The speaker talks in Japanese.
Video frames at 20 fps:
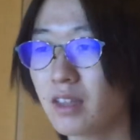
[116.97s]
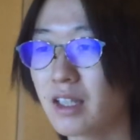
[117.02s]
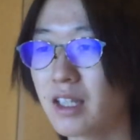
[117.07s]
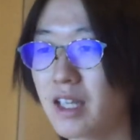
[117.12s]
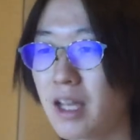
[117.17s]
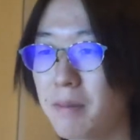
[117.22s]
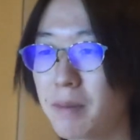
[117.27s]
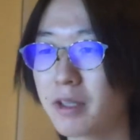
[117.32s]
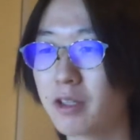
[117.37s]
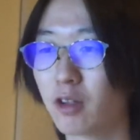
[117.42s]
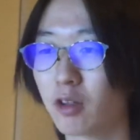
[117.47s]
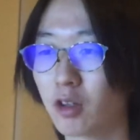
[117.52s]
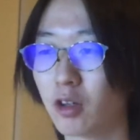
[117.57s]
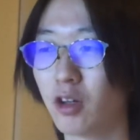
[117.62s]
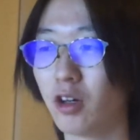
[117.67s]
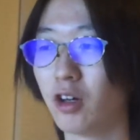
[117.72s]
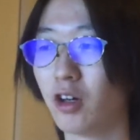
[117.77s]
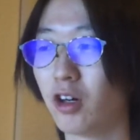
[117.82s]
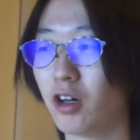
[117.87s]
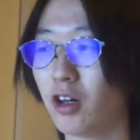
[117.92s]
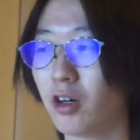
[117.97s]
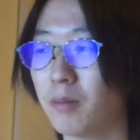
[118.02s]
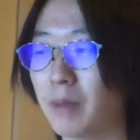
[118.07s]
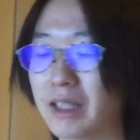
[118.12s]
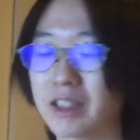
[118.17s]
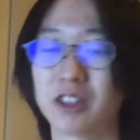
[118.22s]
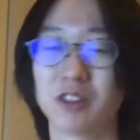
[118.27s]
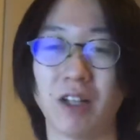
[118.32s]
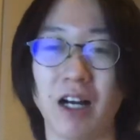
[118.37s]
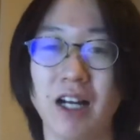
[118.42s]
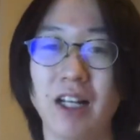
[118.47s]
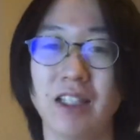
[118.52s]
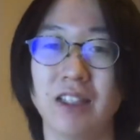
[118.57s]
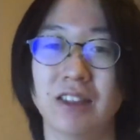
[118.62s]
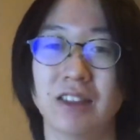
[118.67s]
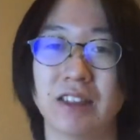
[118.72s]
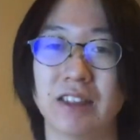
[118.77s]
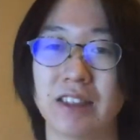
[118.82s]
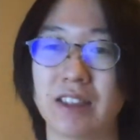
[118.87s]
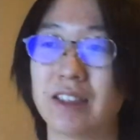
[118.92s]
やっぱりここ、をまずは
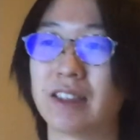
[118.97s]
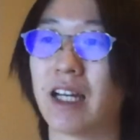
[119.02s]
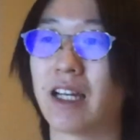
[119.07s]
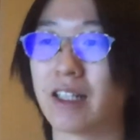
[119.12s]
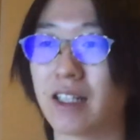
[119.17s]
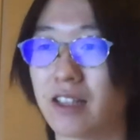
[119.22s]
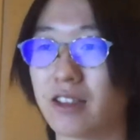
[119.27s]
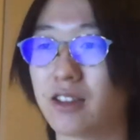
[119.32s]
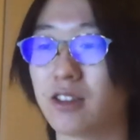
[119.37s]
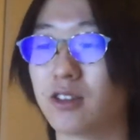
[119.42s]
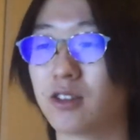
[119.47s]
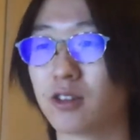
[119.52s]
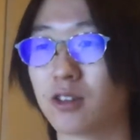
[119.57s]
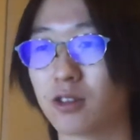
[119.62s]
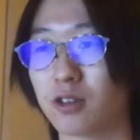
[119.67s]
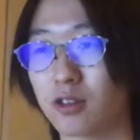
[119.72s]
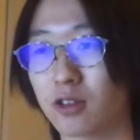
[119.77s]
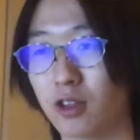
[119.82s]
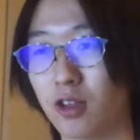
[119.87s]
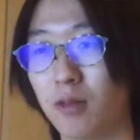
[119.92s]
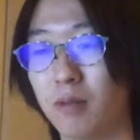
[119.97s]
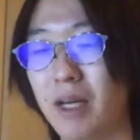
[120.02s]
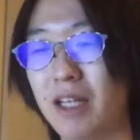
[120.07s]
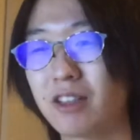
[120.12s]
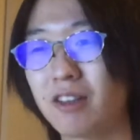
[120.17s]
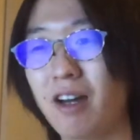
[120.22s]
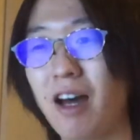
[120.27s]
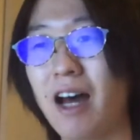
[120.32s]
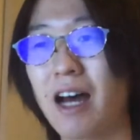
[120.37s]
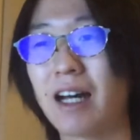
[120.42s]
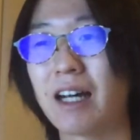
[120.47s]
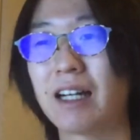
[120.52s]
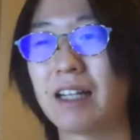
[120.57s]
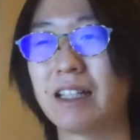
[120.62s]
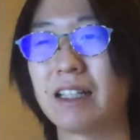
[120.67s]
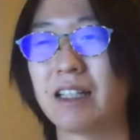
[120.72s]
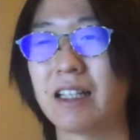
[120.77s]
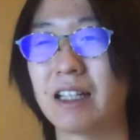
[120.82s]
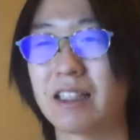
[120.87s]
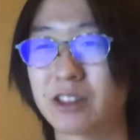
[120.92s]
行きたいなっていうところと、まあ、あとは、
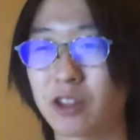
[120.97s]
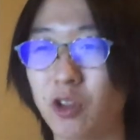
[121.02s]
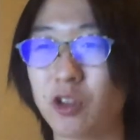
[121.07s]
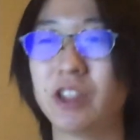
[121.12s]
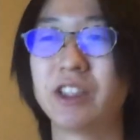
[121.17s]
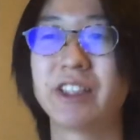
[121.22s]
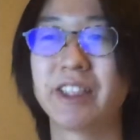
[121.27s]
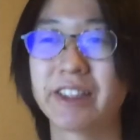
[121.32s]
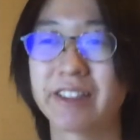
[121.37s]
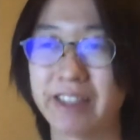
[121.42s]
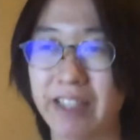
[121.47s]
初日です